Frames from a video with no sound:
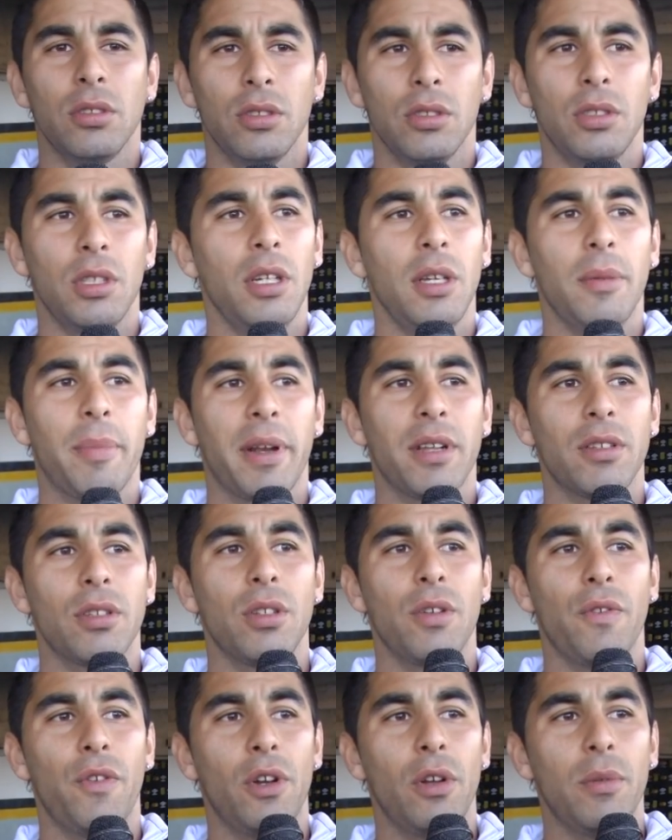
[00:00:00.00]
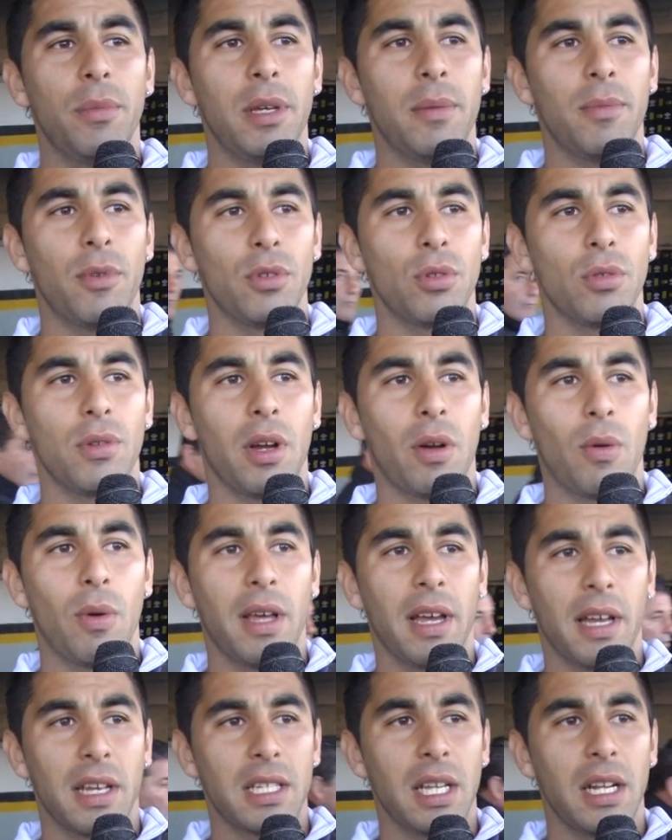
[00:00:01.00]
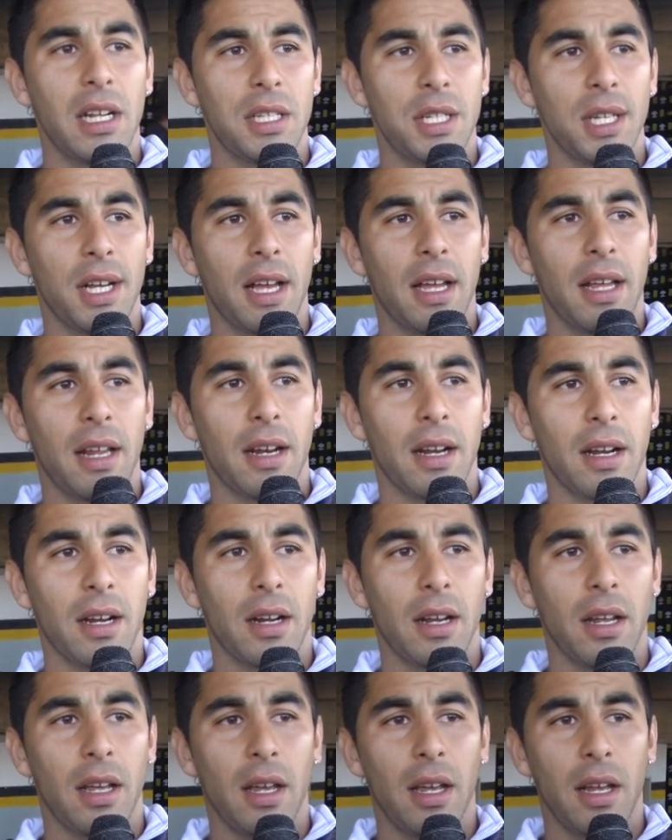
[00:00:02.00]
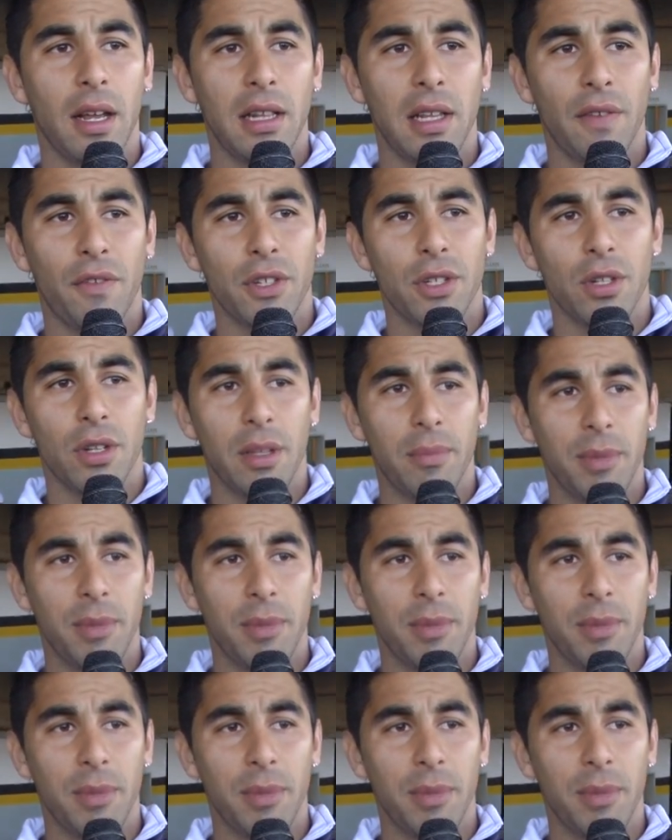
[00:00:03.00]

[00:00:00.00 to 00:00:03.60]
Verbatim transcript: Sí, para nosotros fue lo mismo, es una jugada que sale a achicar eh, el defensor de